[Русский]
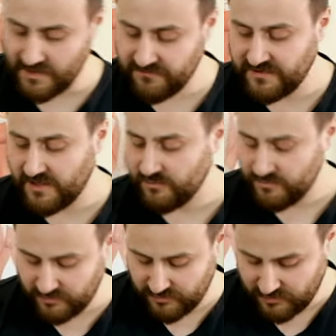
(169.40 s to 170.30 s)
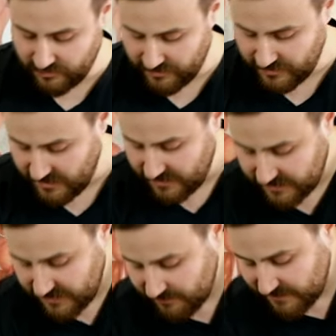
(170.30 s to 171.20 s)
Вторую руку
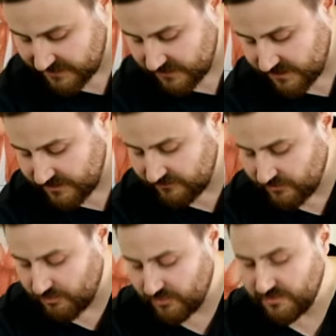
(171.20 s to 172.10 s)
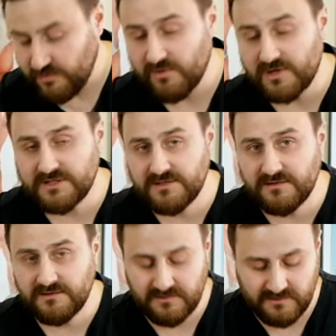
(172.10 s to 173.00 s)
я подкладываю под
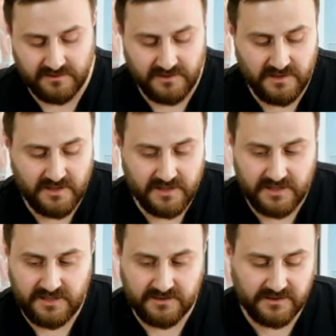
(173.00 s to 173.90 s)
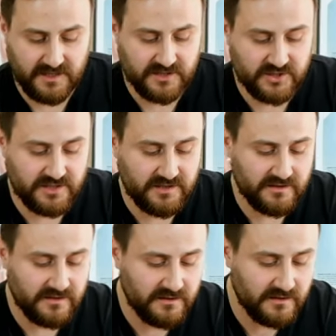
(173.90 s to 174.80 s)
локоть и также